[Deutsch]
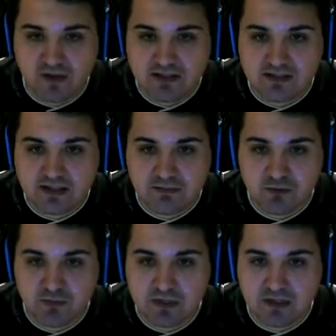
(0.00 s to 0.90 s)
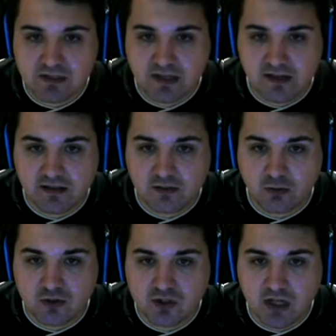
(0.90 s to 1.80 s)
hier im Spiel keine
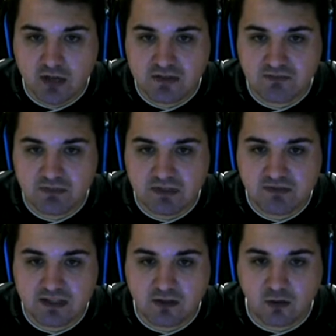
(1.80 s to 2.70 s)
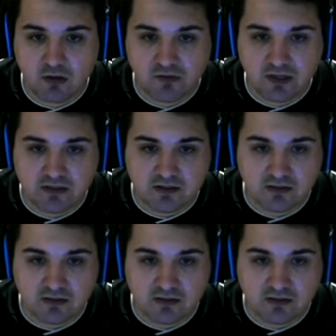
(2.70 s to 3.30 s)
deutschen Amis mitfliegen können auf Fight hier.